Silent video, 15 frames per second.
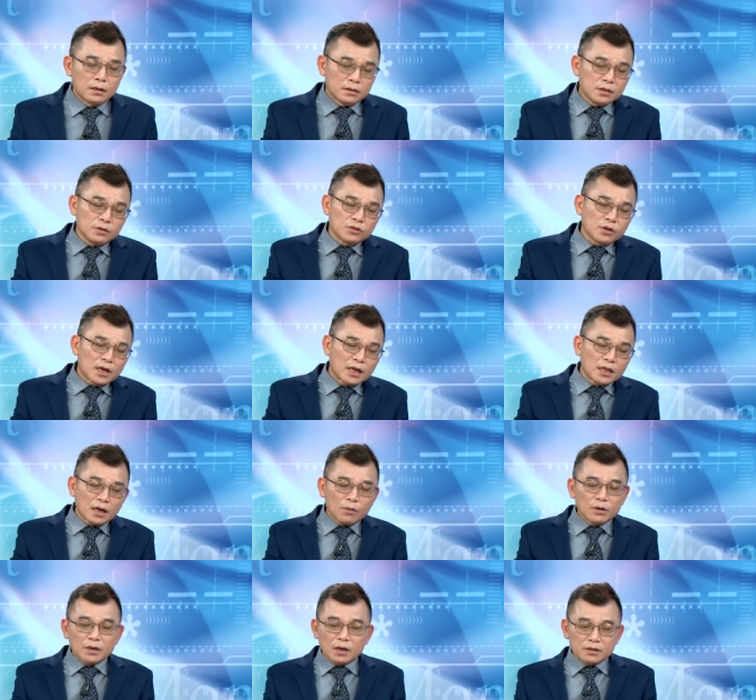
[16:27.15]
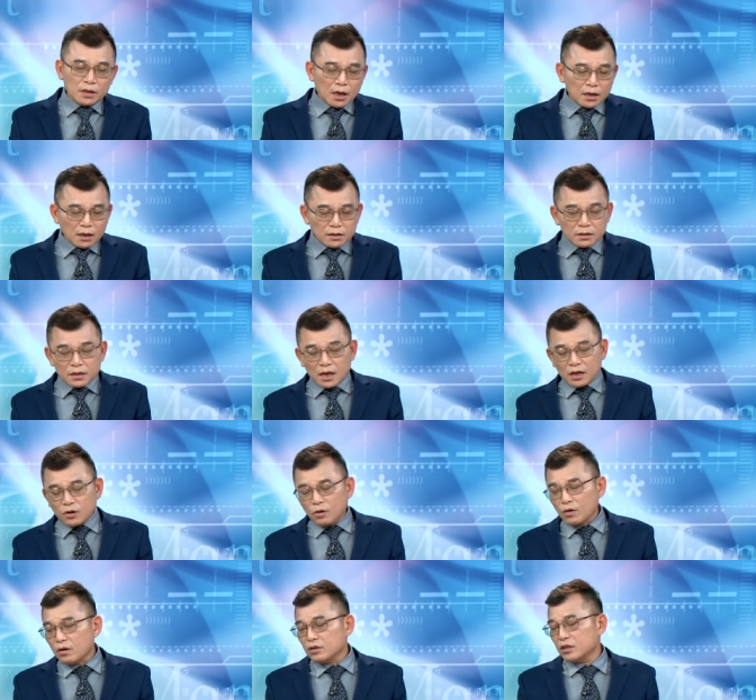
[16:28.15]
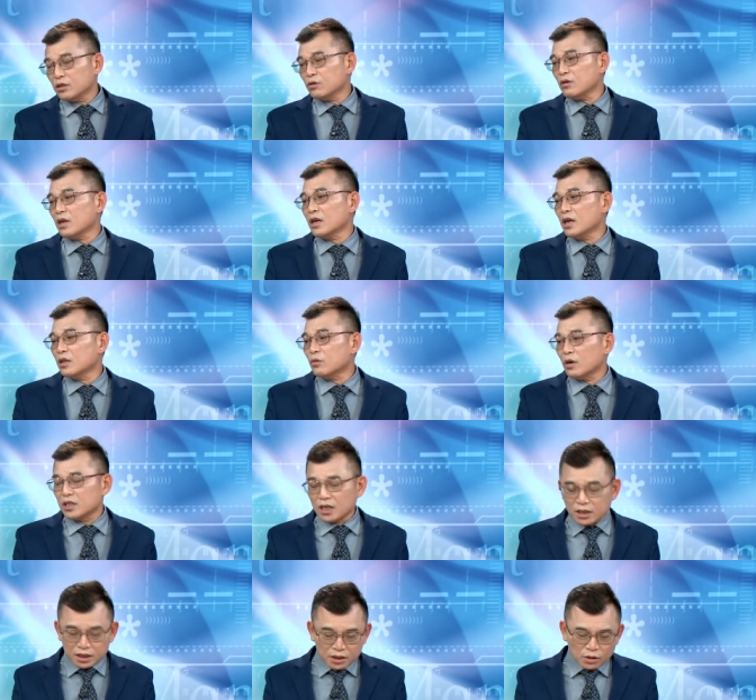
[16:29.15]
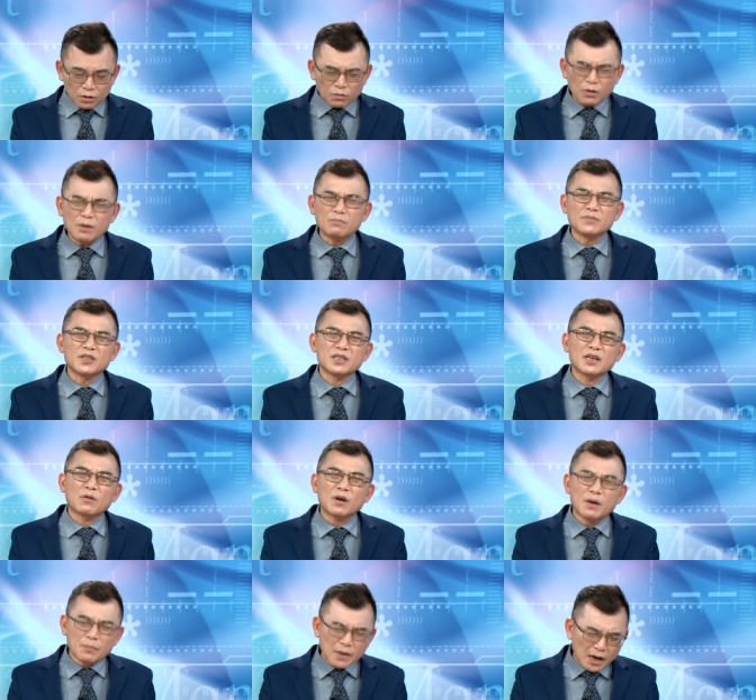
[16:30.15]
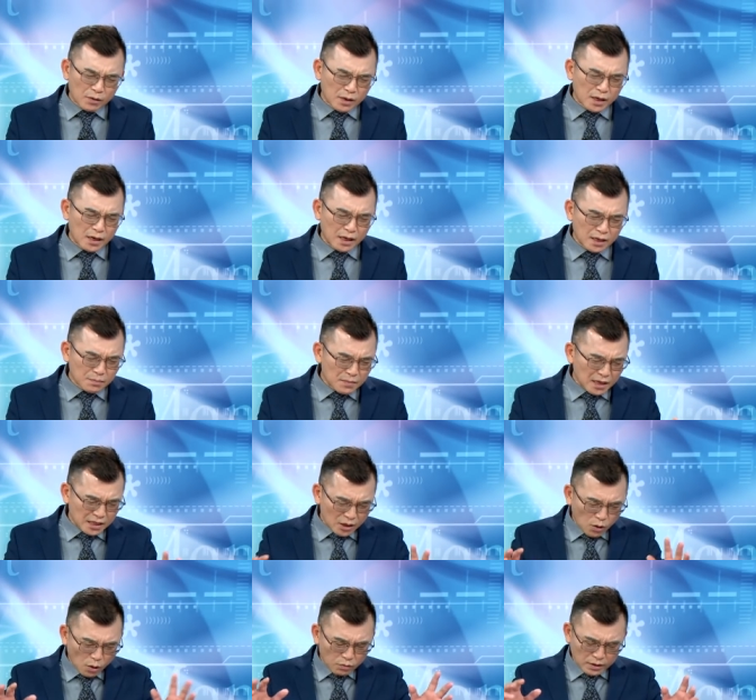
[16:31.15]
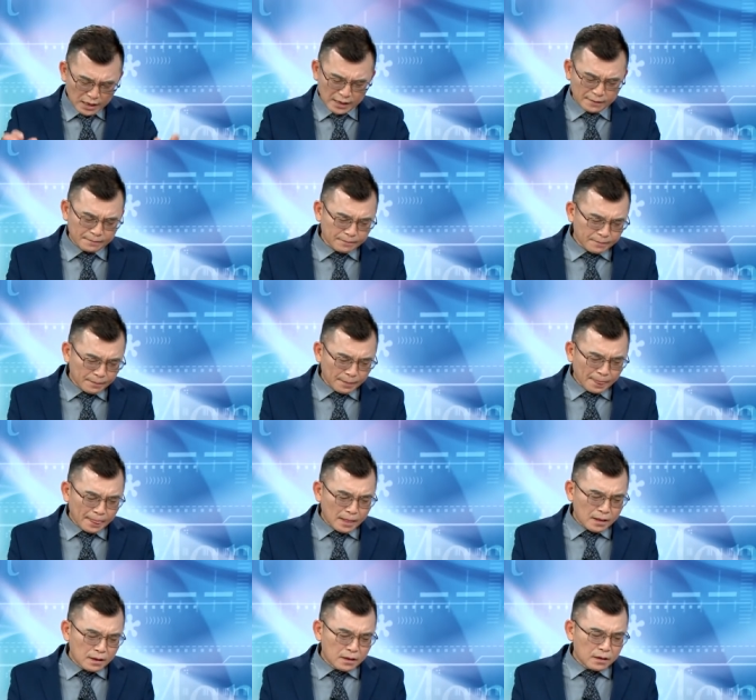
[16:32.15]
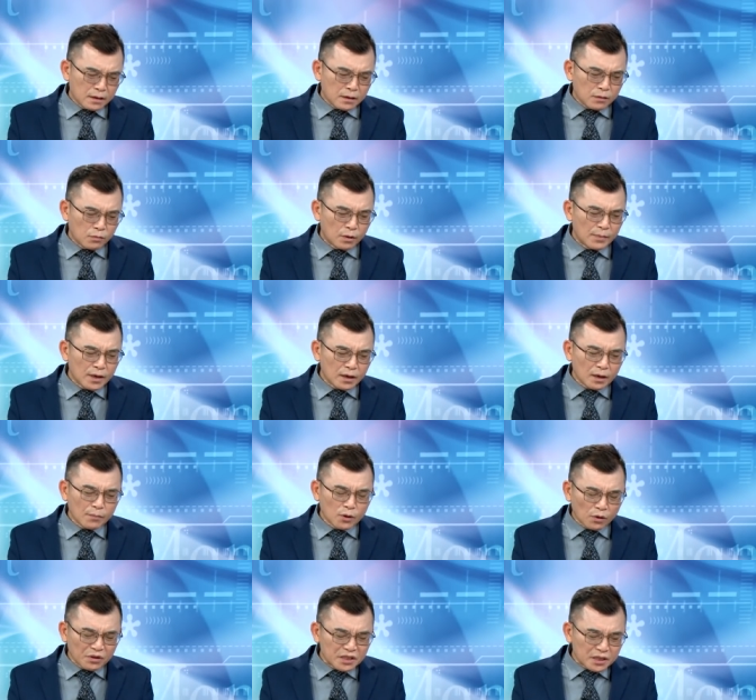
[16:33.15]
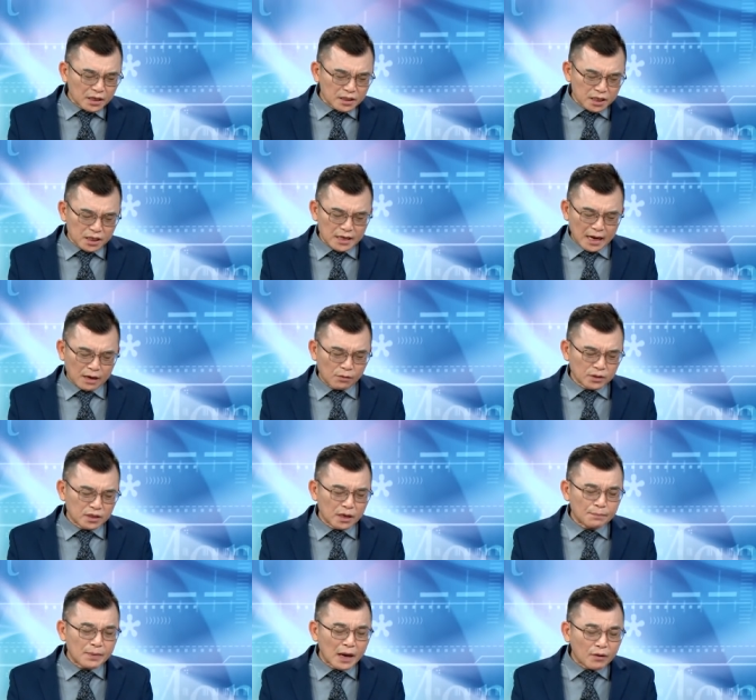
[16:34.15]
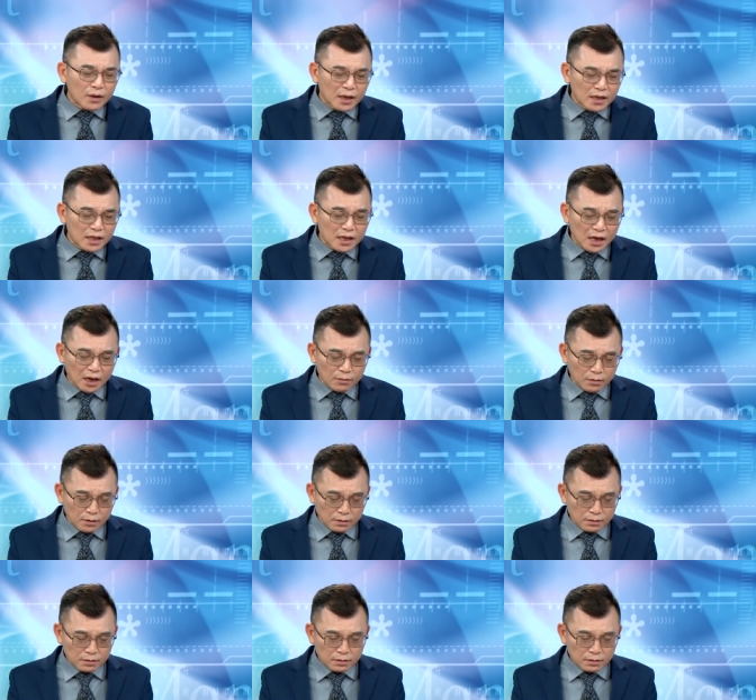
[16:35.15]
你有时候看到我倒是阿那现在公而有心，突然间大家激动，我唔是啊，我在表演啊，你唔才叫讲啦。我没有那么容易生气啦，我只在表演，你听好不？